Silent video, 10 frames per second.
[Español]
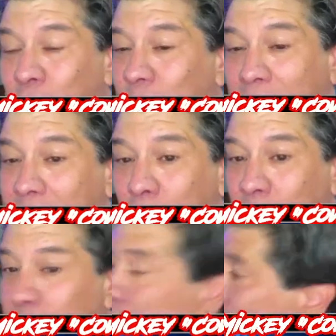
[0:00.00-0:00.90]
nada
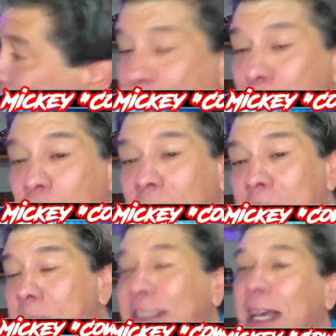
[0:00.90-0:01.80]
bueno y esta temporada
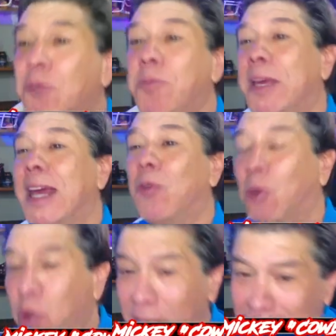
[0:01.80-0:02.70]
empezaron bien,
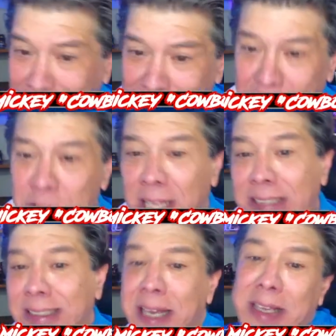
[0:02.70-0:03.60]
luego cayeron, ahí
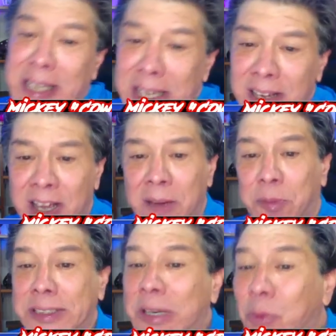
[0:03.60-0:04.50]
está, y
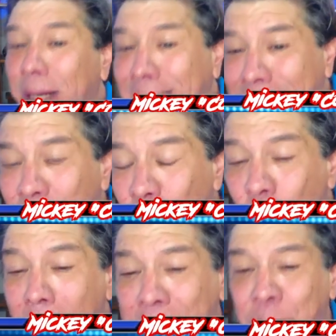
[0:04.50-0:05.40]
pues se encuentran en
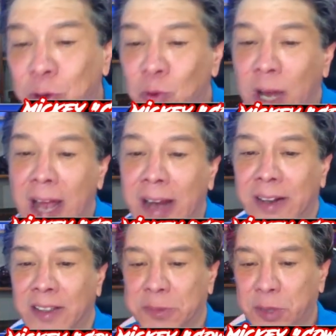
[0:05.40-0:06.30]
cuarto lugar
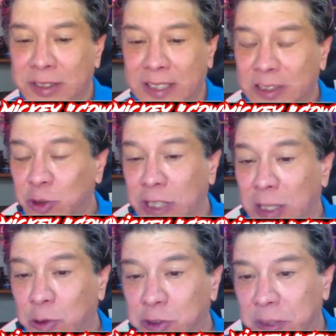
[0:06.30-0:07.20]
después de esos
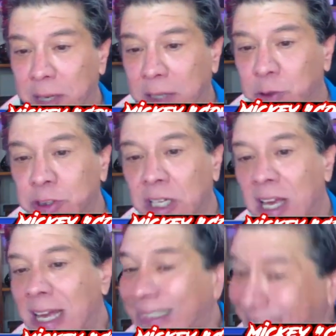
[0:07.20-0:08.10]
altos y bajos
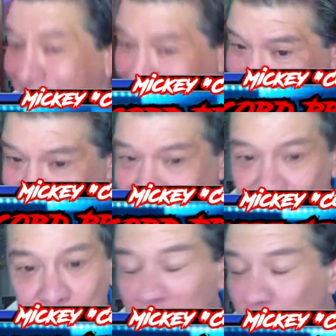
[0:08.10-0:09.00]
de la Liga
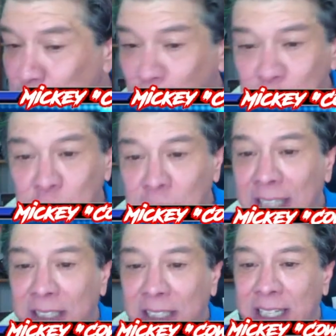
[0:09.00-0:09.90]
Nacional. Los dos son de la
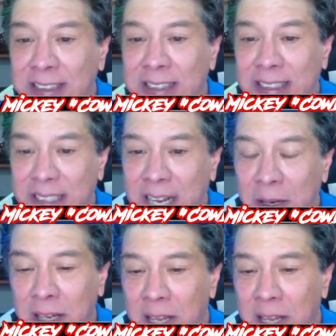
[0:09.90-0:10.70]
Liga Central,